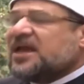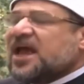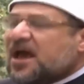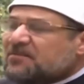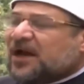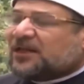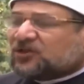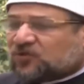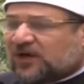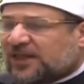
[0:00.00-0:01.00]
أما عن
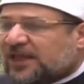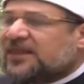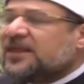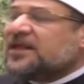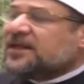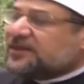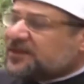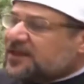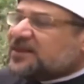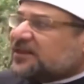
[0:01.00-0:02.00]
السؤالين
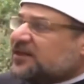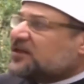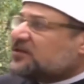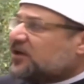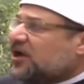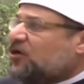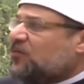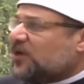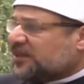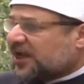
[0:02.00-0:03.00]
ديننا دين
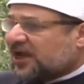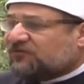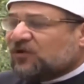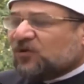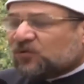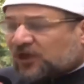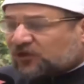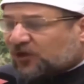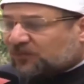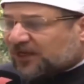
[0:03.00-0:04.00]
التراحم والتكافل وده
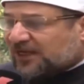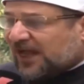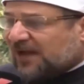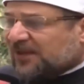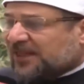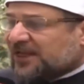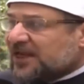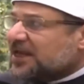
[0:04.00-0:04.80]
التطبيق العملي